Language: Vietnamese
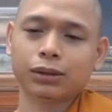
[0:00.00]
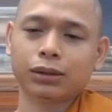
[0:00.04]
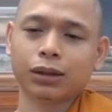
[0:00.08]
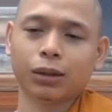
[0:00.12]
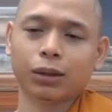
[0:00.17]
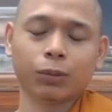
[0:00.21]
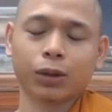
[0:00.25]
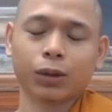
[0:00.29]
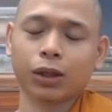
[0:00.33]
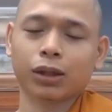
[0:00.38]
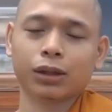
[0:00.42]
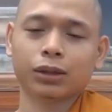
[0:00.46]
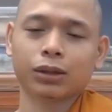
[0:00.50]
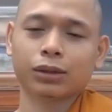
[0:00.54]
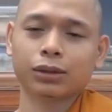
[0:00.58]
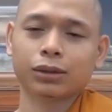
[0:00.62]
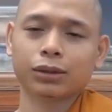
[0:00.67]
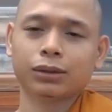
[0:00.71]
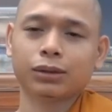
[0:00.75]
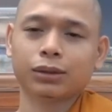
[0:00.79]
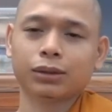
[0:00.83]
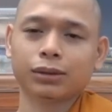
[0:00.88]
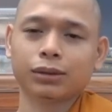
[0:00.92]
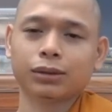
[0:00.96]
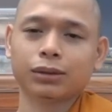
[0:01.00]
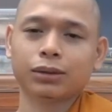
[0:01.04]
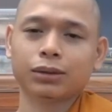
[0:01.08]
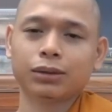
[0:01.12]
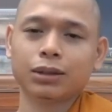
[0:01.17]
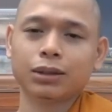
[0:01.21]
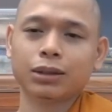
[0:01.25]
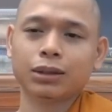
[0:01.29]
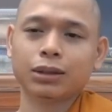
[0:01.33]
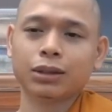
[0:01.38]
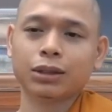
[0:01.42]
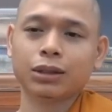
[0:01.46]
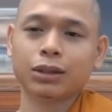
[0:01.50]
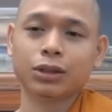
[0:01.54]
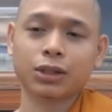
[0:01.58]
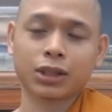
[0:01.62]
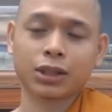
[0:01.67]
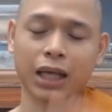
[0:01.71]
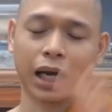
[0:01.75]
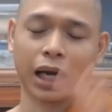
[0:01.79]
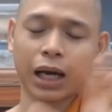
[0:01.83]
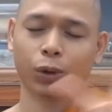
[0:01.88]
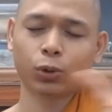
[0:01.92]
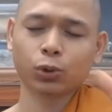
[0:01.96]
không có sư
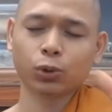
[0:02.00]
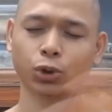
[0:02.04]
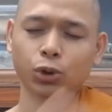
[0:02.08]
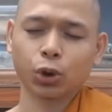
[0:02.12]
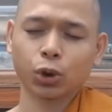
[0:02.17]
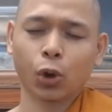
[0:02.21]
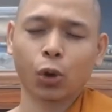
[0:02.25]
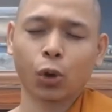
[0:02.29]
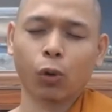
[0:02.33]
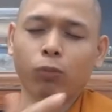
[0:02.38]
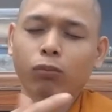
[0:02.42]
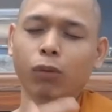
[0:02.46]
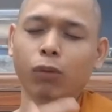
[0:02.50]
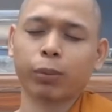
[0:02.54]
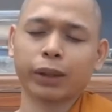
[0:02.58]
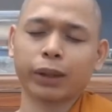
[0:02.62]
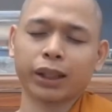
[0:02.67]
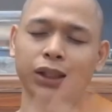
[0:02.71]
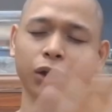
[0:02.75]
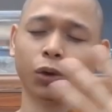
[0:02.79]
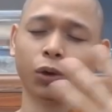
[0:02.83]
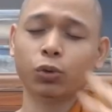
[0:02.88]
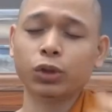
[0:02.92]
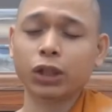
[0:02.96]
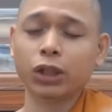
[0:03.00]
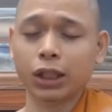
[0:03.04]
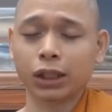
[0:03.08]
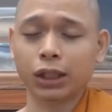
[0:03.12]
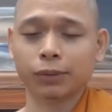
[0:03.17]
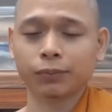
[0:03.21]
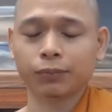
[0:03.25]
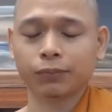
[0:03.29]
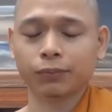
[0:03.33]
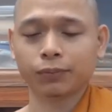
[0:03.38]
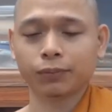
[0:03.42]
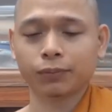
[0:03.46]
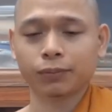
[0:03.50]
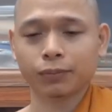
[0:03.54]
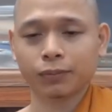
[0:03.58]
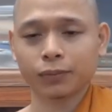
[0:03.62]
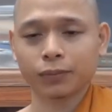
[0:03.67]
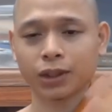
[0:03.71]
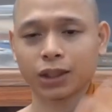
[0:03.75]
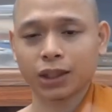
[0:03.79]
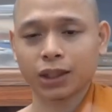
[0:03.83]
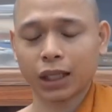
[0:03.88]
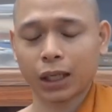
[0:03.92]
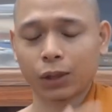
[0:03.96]
xáo trộn một cách ngẫu nhiên
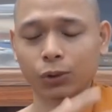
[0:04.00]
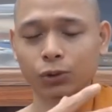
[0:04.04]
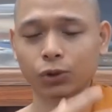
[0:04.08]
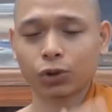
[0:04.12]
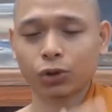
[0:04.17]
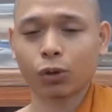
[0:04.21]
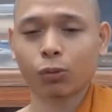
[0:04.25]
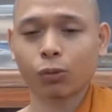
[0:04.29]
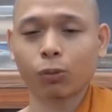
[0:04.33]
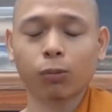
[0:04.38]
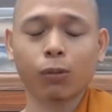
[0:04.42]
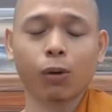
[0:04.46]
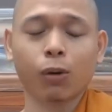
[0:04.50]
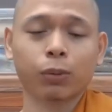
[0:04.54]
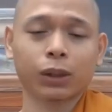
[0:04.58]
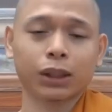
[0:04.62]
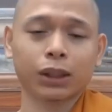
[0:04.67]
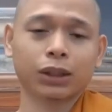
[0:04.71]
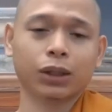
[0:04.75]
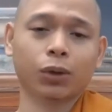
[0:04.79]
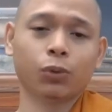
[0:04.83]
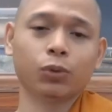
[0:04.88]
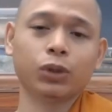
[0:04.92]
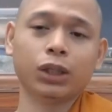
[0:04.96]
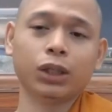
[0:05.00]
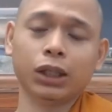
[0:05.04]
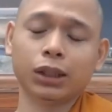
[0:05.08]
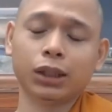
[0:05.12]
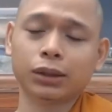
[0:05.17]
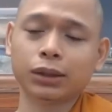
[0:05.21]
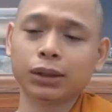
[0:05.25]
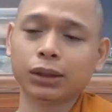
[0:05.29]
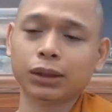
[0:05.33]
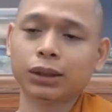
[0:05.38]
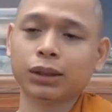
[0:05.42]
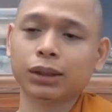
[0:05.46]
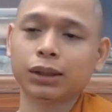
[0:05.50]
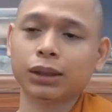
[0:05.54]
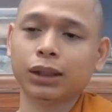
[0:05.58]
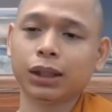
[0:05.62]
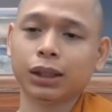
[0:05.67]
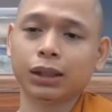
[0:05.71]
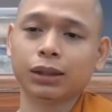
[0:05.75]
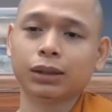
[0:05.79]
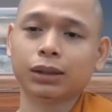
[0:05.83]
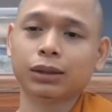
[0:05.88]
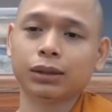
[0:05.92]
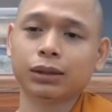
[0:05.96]
xáo trộn một cách ngẫu nhiên
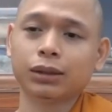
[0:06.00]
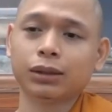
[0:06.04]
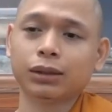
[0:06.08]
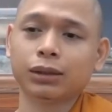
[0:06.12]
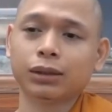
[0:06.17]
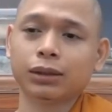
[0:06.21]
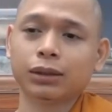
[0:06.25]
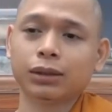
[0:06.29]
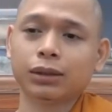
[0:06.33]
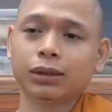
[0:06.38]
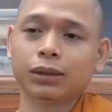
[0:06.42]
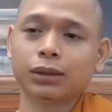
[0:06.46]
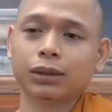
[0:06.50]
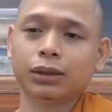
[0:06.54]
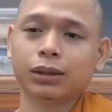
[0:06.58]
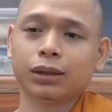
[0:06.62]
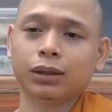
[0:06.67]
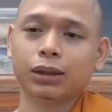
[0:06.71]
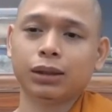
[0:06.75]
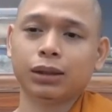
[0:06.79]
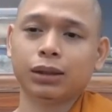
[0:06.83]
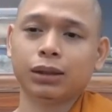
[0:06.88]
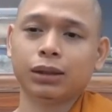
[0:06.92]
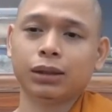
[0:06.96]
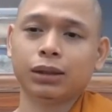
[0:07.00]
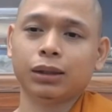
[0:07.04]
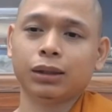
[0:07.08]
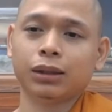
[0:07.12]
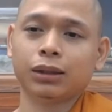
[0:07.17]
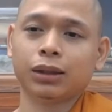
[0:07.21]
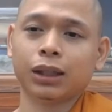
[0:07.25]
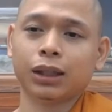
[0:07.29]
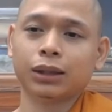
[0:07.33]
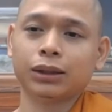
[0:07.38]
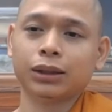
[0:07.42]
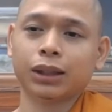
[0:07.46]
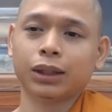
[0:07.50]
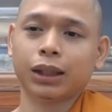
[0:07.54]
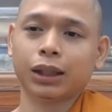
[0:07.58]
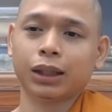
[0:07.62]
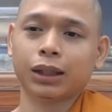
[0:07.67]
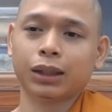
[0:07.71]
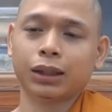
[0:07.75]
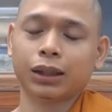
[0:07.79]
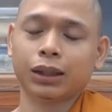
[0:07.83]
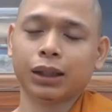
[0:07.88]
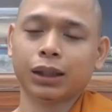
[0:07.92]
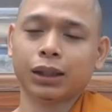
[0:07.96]
ha à, thành
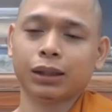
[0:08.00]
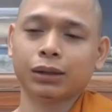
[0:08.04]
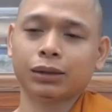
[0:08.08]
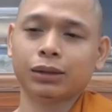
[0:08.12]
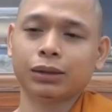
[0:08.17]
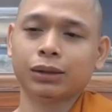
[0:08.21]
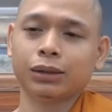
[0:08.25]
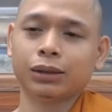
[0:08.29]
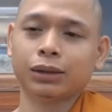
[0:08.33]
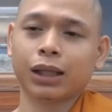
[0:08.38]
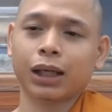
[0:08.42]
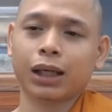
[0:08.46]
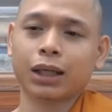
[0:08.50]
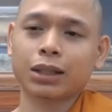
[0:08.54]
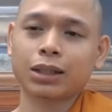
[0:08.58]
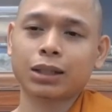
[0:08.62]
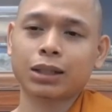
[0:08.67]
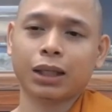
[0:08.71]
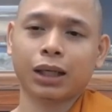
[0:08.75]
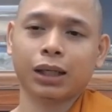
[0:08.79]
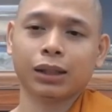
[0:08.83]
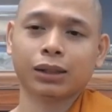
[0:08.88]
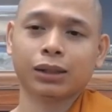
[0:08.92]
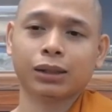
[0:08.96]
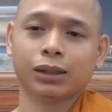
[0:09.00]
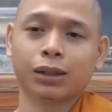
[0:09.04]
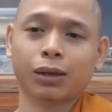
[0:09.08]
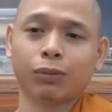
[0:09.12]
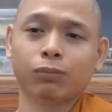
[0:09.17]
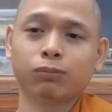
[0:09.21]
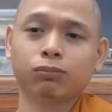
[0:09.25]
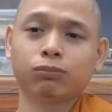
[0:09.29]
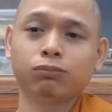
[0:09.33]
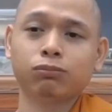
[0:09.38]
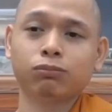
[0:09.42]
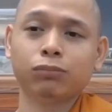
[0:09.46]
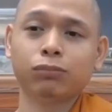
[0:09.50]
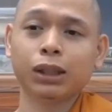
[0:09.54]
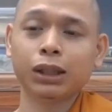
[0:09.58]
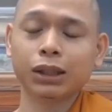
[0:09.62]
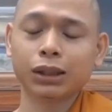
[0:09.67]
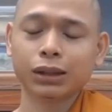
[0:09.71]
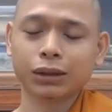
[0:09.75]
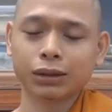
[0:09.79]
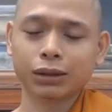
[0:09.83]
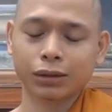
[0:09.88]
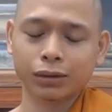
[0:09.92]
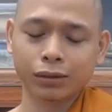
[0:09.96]
ra là người ta sẽ không
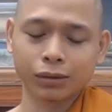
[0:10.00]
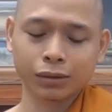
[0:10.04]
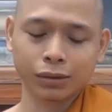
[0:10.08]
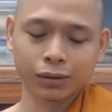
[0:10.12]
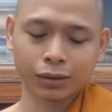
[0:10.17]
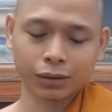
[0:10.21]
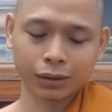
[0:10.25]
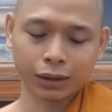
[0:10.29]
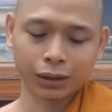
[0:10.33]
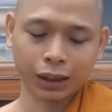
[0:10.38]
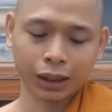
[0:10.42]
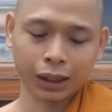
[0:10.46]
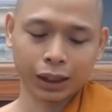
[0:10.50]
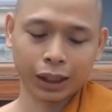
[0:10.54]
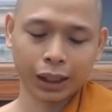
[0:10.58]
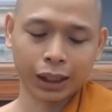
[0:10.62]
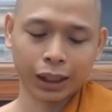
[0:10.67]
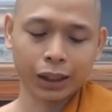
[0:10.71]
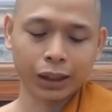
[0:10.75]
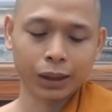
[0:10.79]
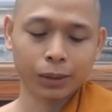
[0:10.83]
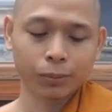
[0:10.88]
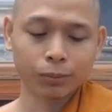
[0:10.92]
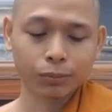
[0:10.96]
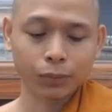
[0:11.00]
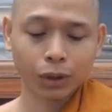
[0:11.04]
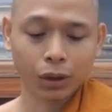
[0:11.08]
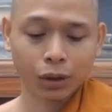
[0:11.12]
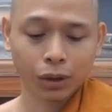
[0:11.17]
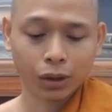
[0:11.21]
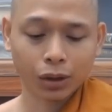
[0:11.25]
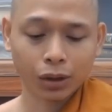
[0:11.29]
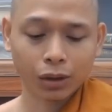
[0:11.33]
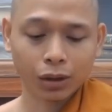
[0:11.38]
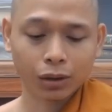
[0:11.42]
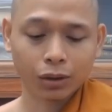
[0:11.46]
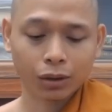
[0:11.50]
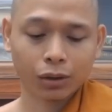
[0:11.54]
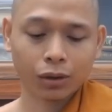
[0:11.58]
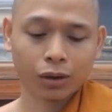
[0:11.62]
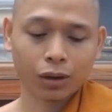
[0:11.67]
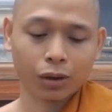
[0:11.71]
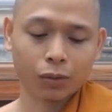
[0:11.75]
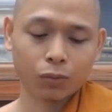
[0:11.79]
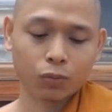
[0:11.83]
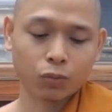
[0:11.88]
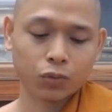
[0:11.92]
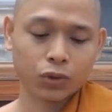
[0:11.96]
biết được là ngày hôm đó có
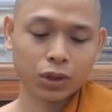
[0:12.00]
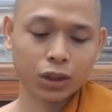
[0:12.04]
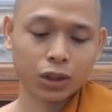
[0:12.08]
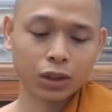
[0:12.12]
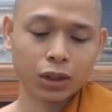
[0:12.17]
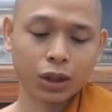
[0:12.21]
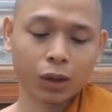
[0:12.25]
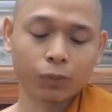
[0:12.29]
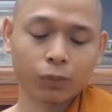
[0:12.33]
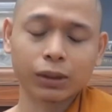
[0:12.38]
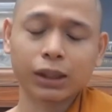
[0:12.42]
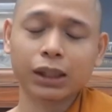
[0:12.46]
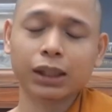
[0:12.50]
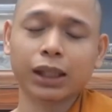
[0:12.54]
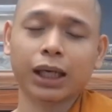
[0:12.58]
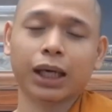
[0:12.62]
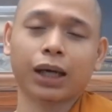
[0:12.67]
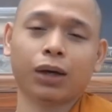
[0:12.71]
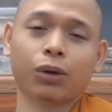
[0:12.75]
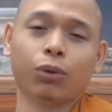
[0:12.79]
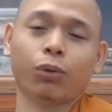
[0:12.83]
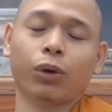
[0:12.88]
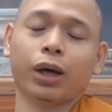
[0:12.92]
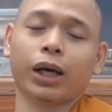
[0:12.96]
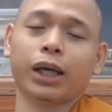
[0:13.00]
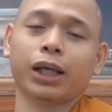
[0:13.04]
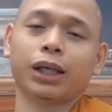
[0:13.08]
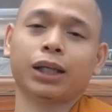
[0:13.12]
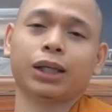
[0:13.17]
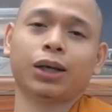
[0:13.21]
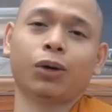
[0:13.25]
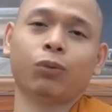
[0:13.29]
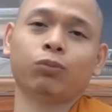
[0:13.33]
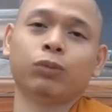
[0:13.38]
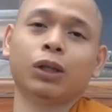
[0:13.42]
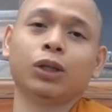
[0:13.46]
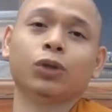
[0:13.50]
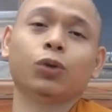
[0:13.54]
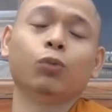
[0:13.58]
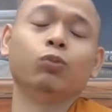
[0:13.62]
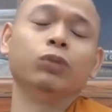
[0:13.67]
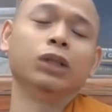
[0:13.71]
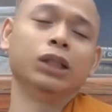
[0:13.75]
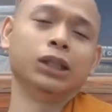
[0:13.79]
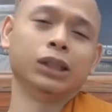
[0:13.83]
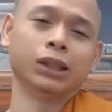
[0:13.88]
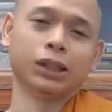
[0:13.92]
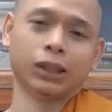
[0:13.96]
ông sư ông đi ngang qua hay không để
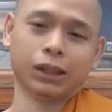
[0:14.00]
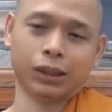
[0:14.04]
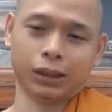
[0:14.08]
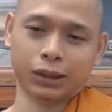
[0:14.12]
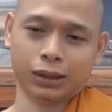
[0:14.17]
cúng dường